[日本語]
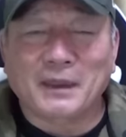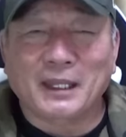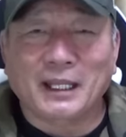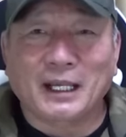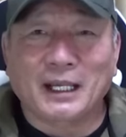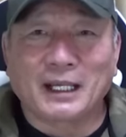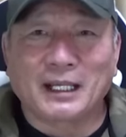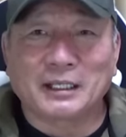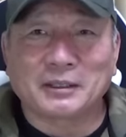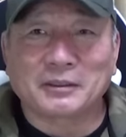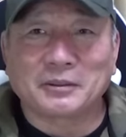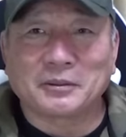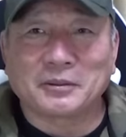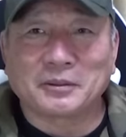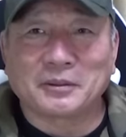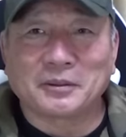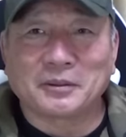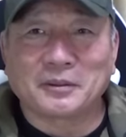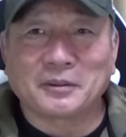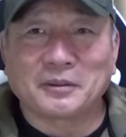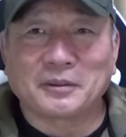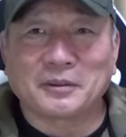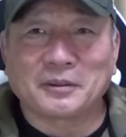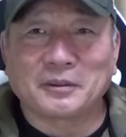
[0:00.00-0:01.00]
あ
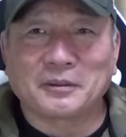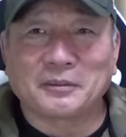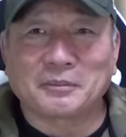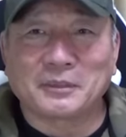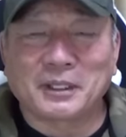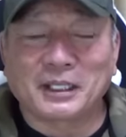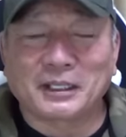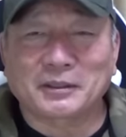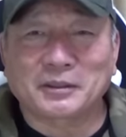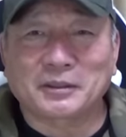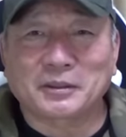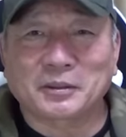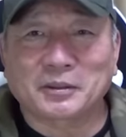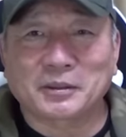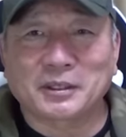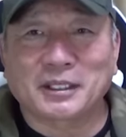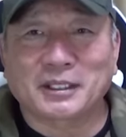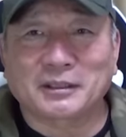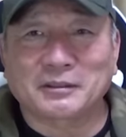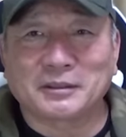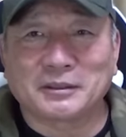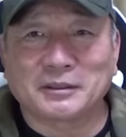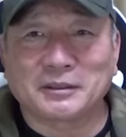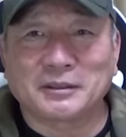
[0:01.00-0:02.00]
のまあとに
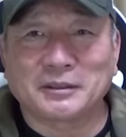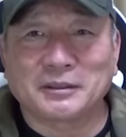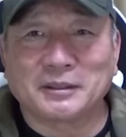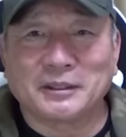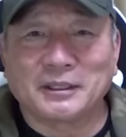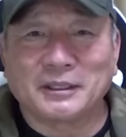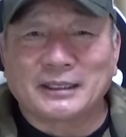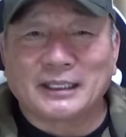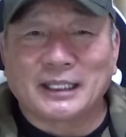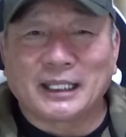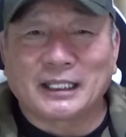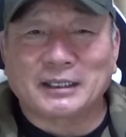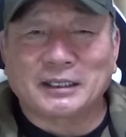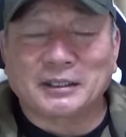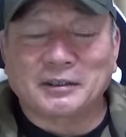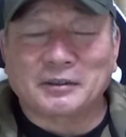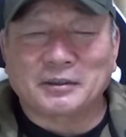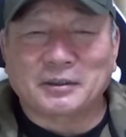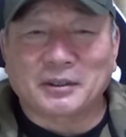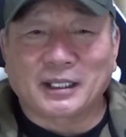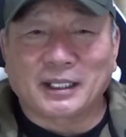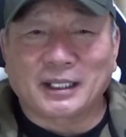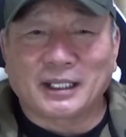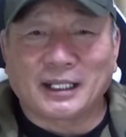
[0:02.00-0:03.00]
かく何て言
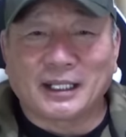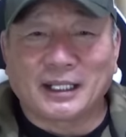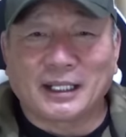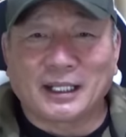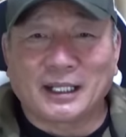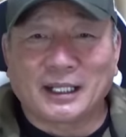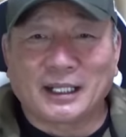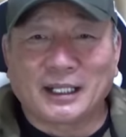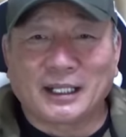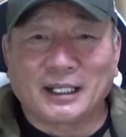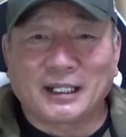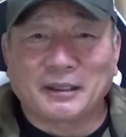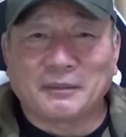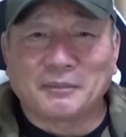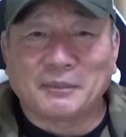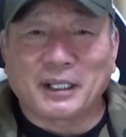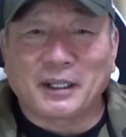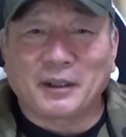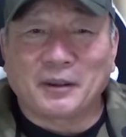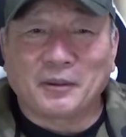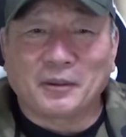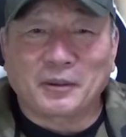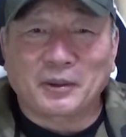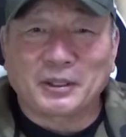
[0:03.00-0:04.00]
うのかなま
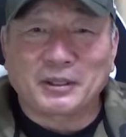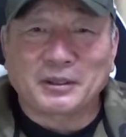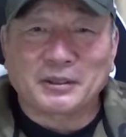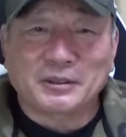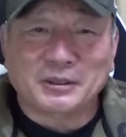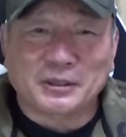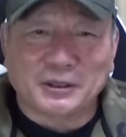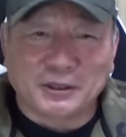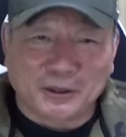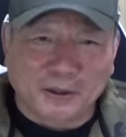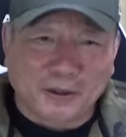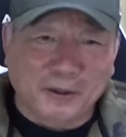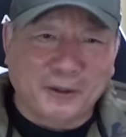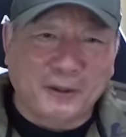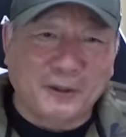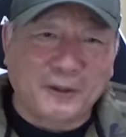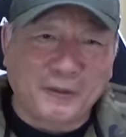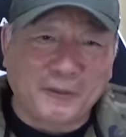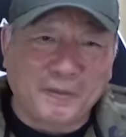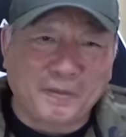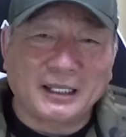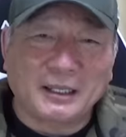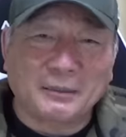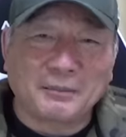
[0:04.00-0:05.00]
あオリックス
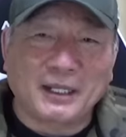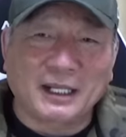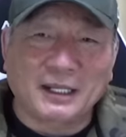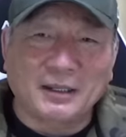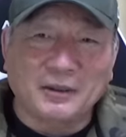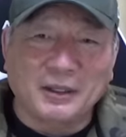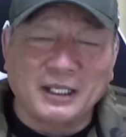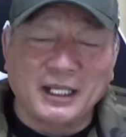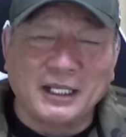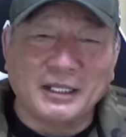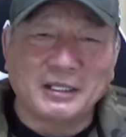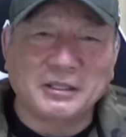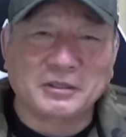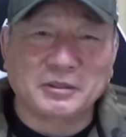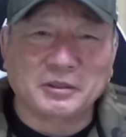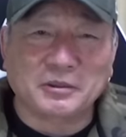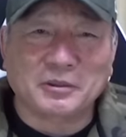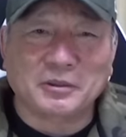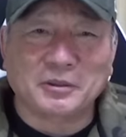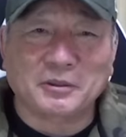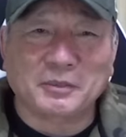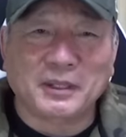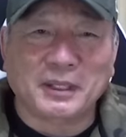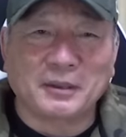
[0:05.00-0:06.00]
の今の現
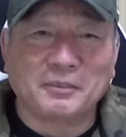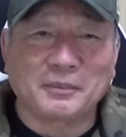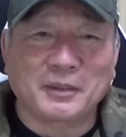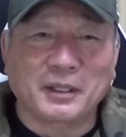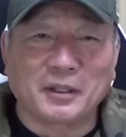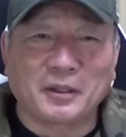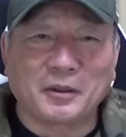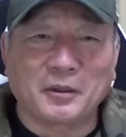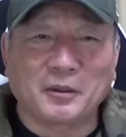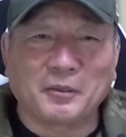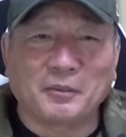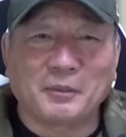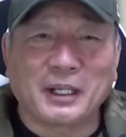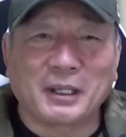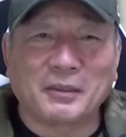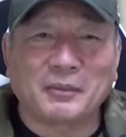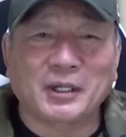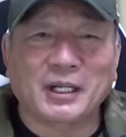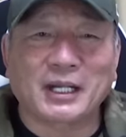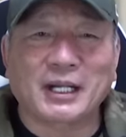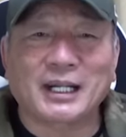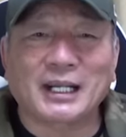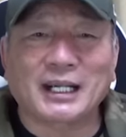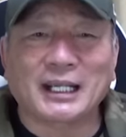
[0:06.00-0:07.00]
状のメンバーを
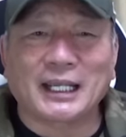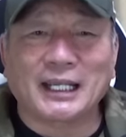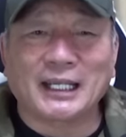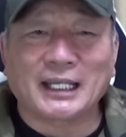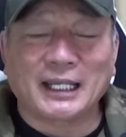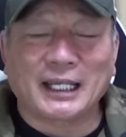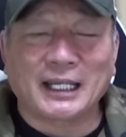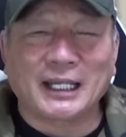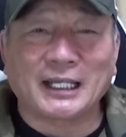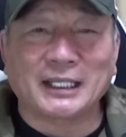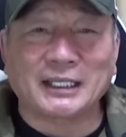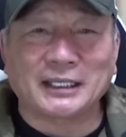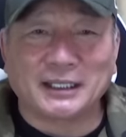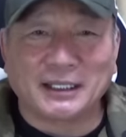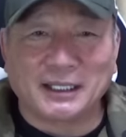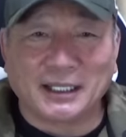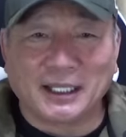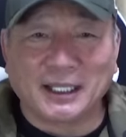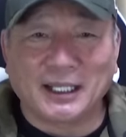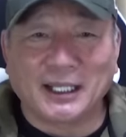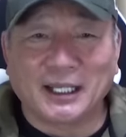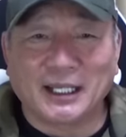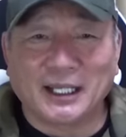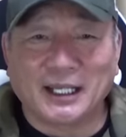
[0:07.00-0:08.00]
守らなきゃいけないん
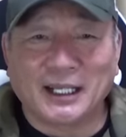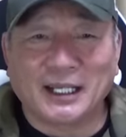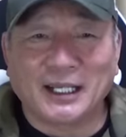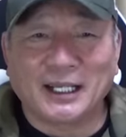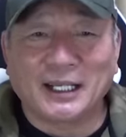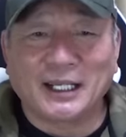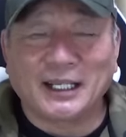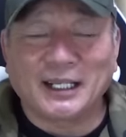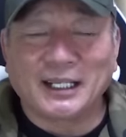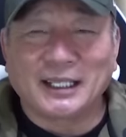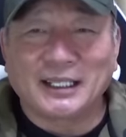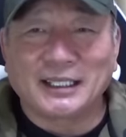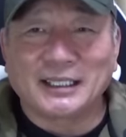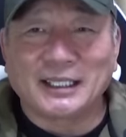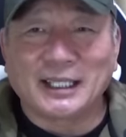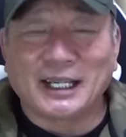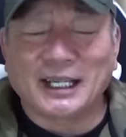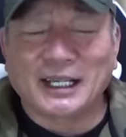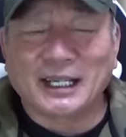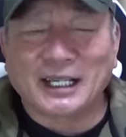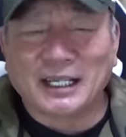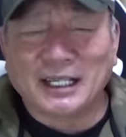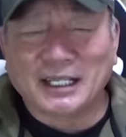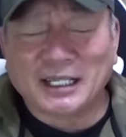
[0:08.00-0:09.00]
で、うんうんうん、
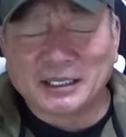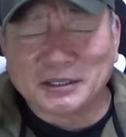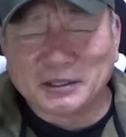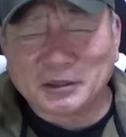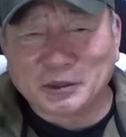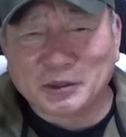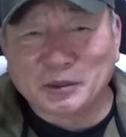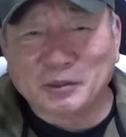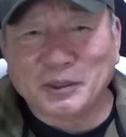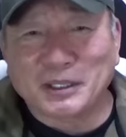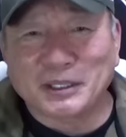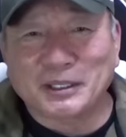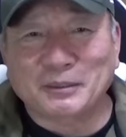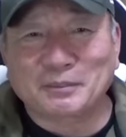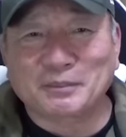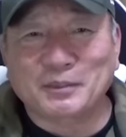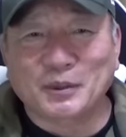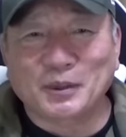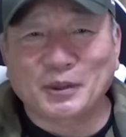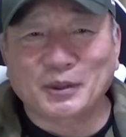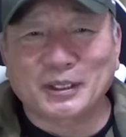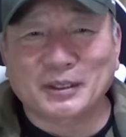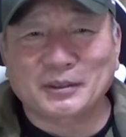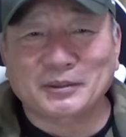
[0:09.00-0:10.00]
なかなかそこまで
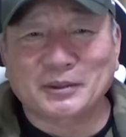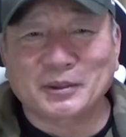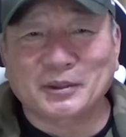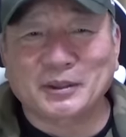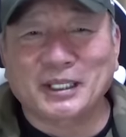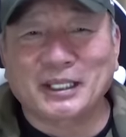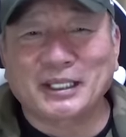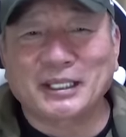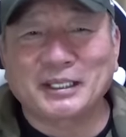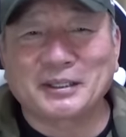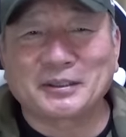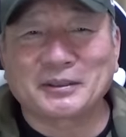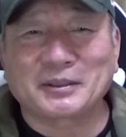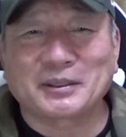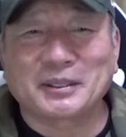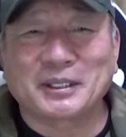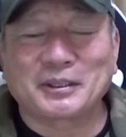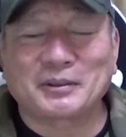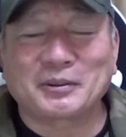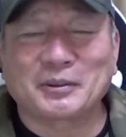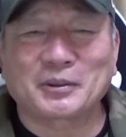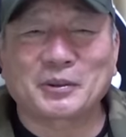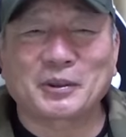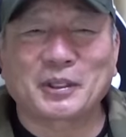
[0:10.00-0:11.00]
プロテクトできるって
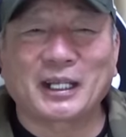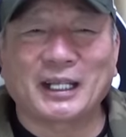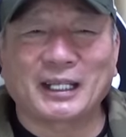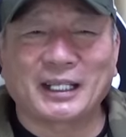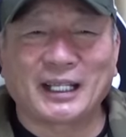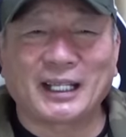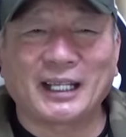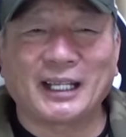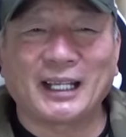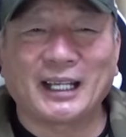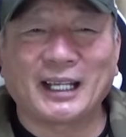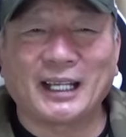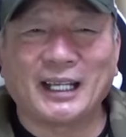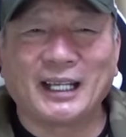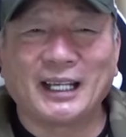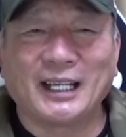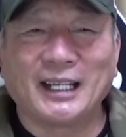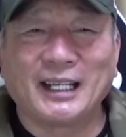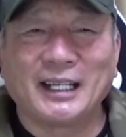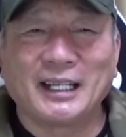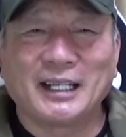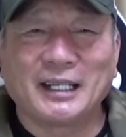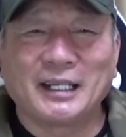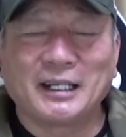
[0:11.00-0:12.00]
いうことがね、う
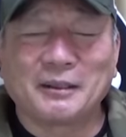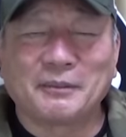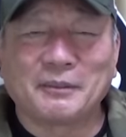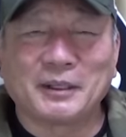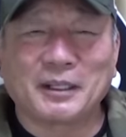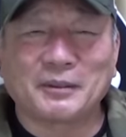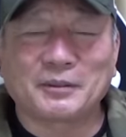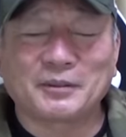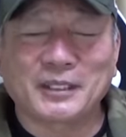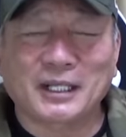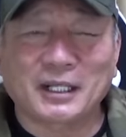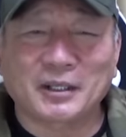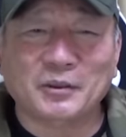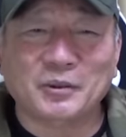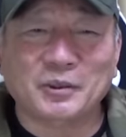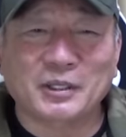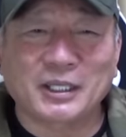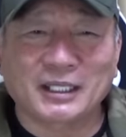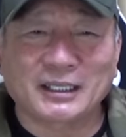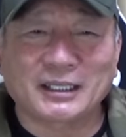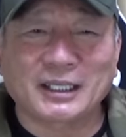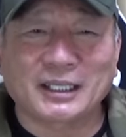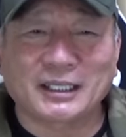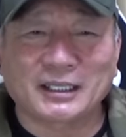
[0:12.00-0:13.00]
んまあ不可能
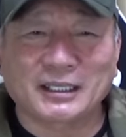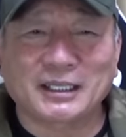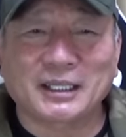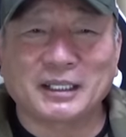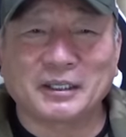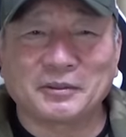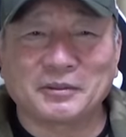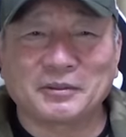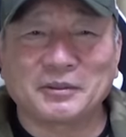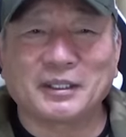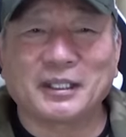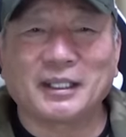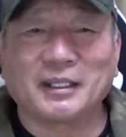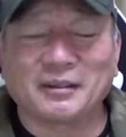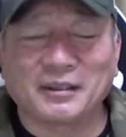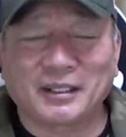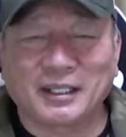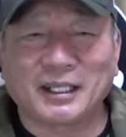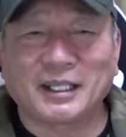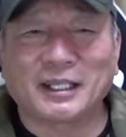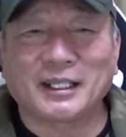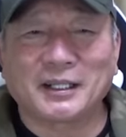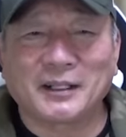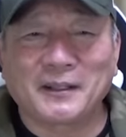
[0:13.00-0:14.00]
だったって言うんだよ
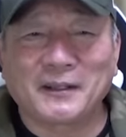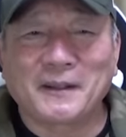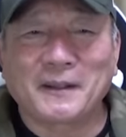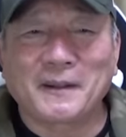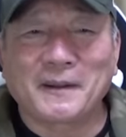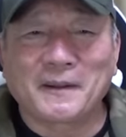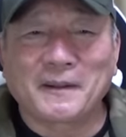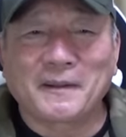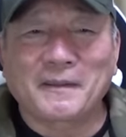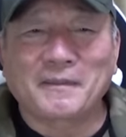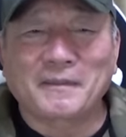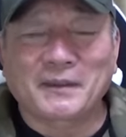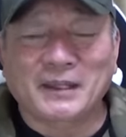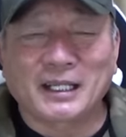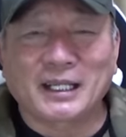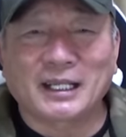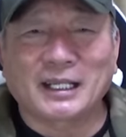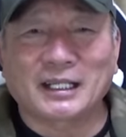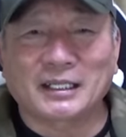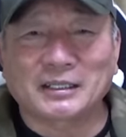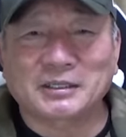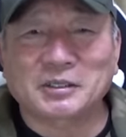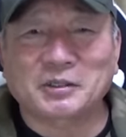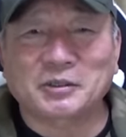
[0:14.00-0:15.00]
ね、ね、だ
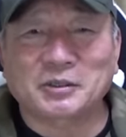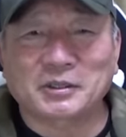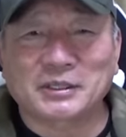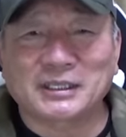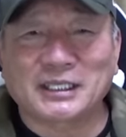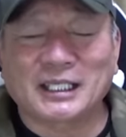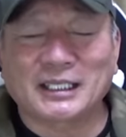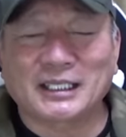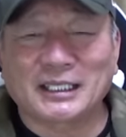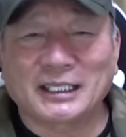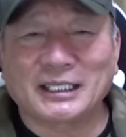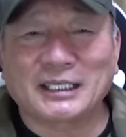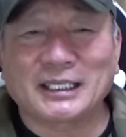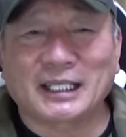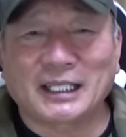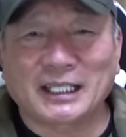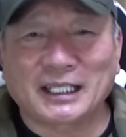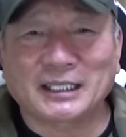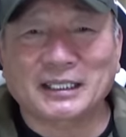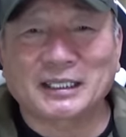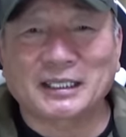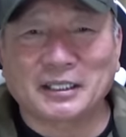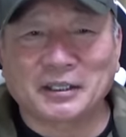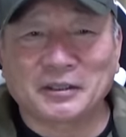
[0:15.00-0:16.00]
からちょっと残念だ
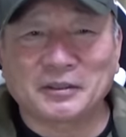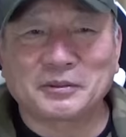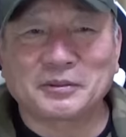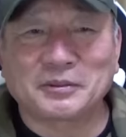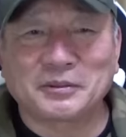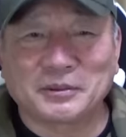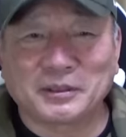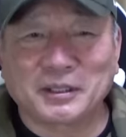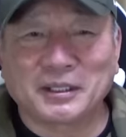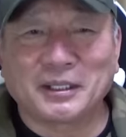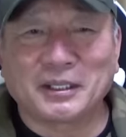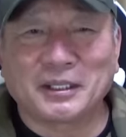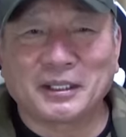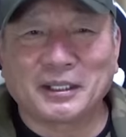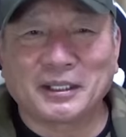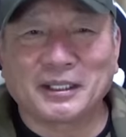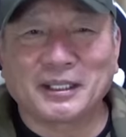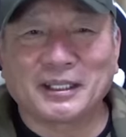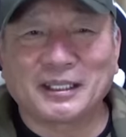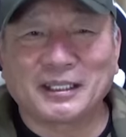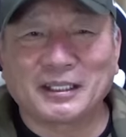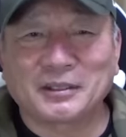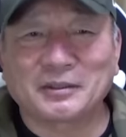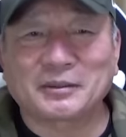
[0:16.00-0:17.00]
なっていうふうに
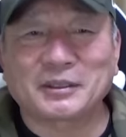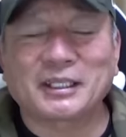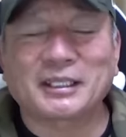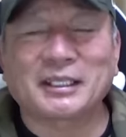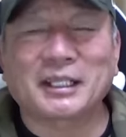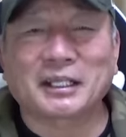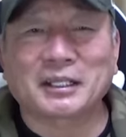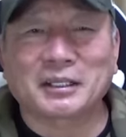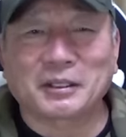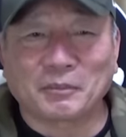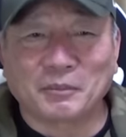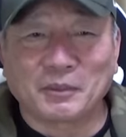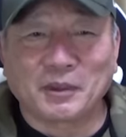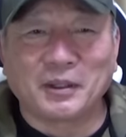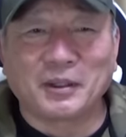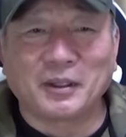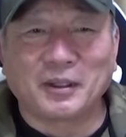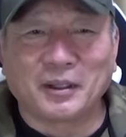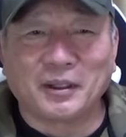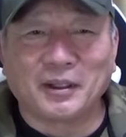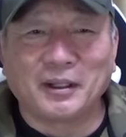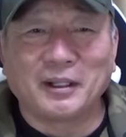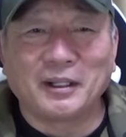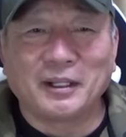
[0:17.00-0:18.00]
言ってたけど
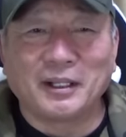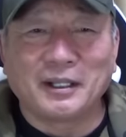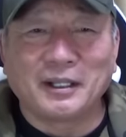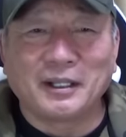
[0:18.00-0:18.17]
も